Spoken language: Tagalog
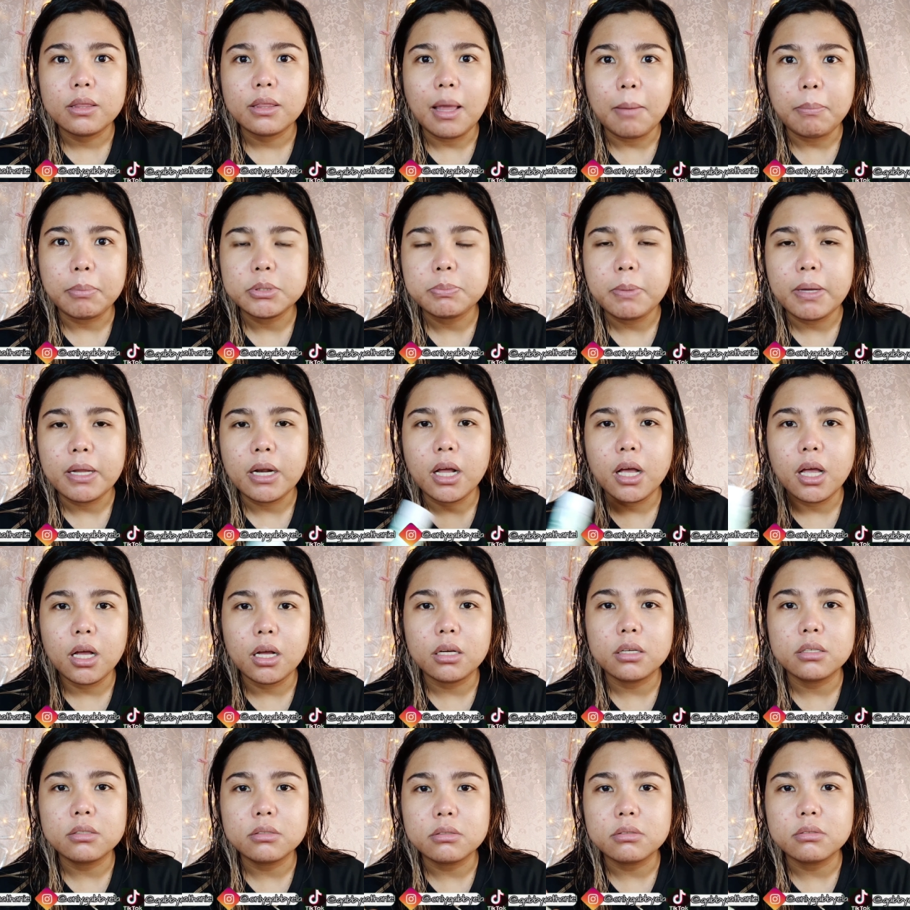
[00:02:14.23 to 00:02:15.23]
Tapos para
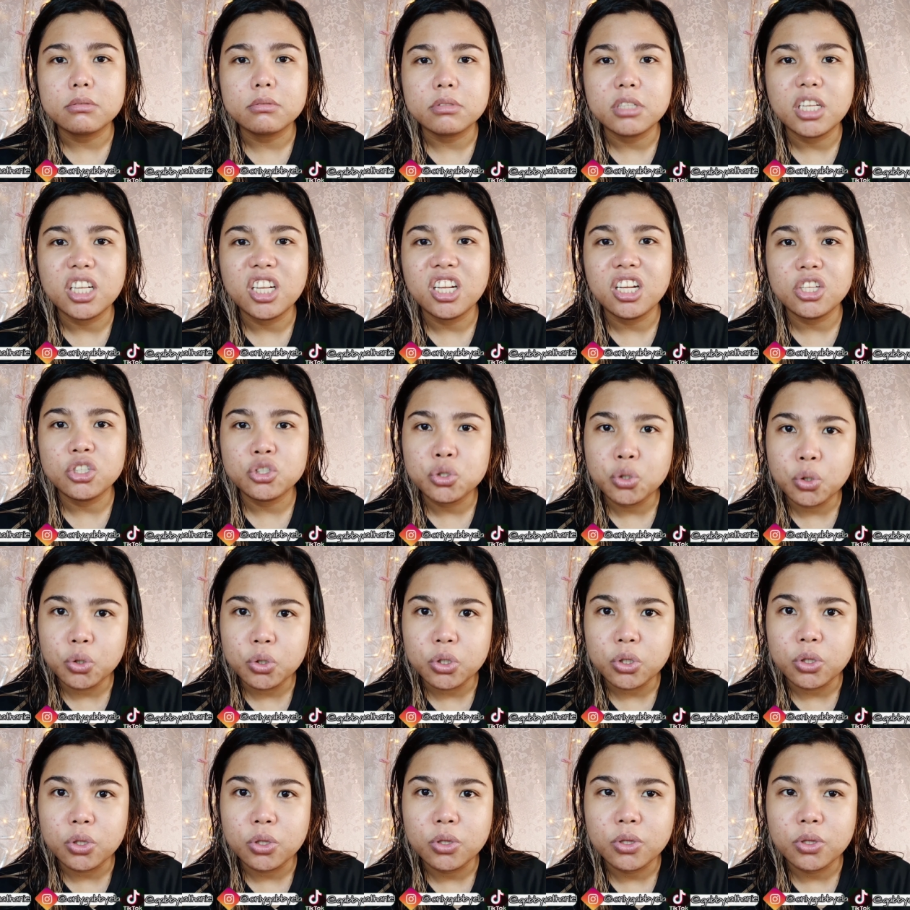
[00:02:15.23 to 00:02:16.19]
kang nililitsyon.